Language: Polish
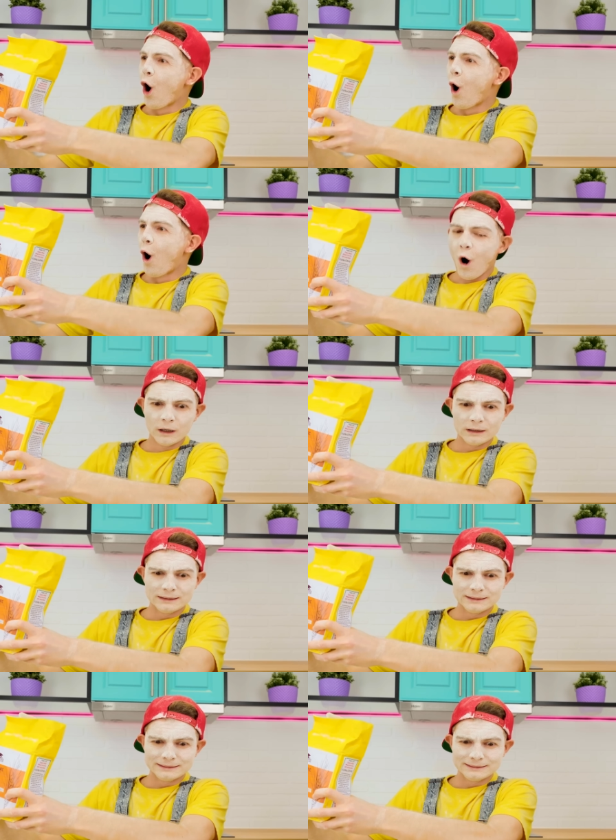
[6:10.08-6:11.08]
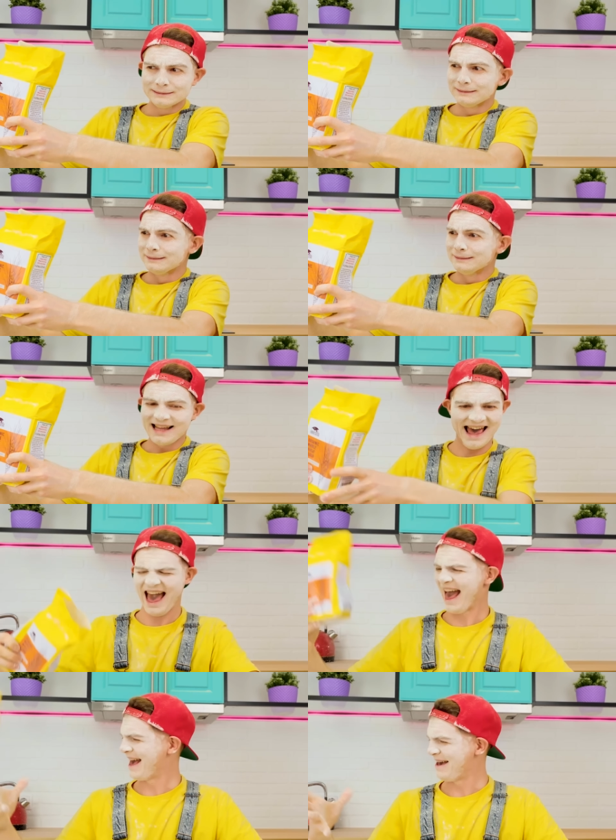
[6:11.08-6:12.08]
No! Wysypałem całą
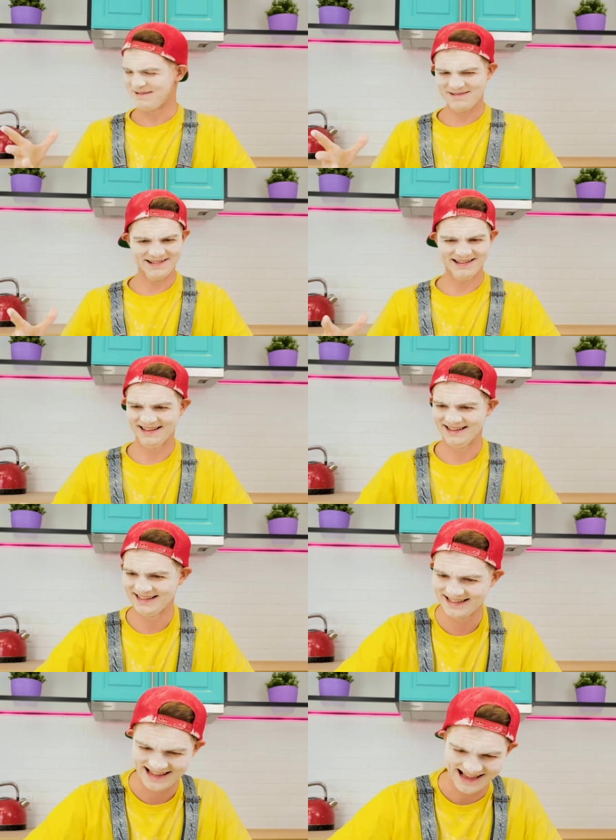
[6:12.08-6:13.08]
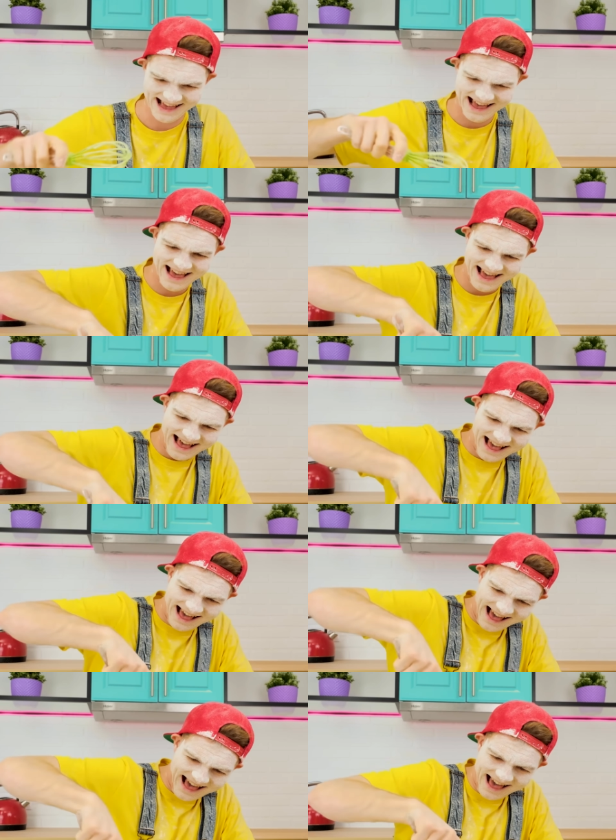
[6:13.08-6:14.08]
paczkę mąki.
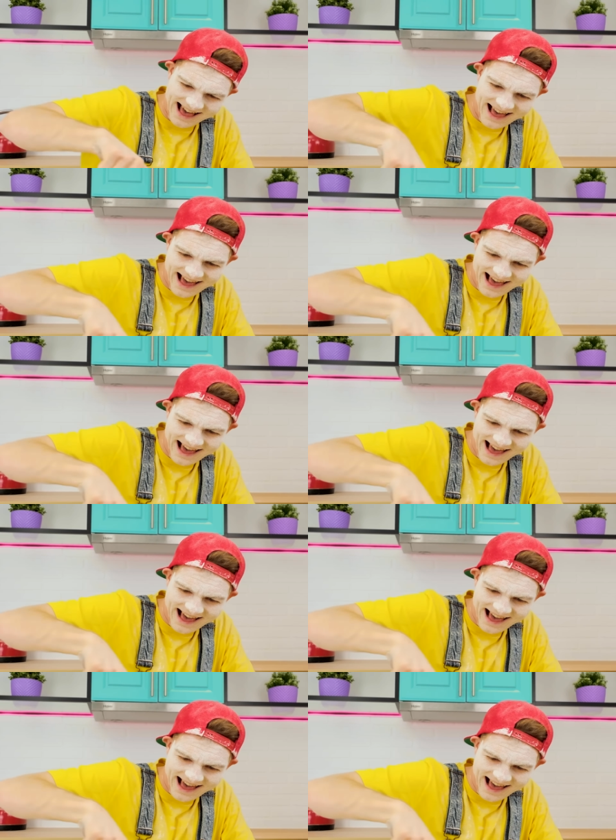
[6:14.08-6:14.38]
Jedyne co